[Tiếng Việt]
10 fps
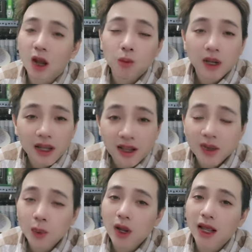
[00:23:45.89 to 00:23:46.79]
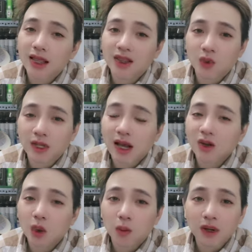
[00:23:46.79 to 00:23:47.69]
không khí ở dưới quê thì dù sao
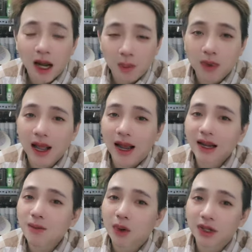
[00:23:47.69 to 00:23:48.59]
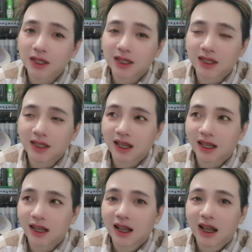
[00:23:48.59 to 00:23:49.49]
nó cũng rộng rãi đó mọi người
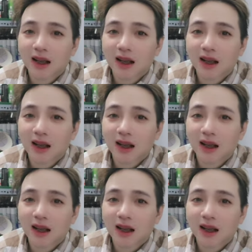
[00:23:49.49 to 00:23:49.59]
thì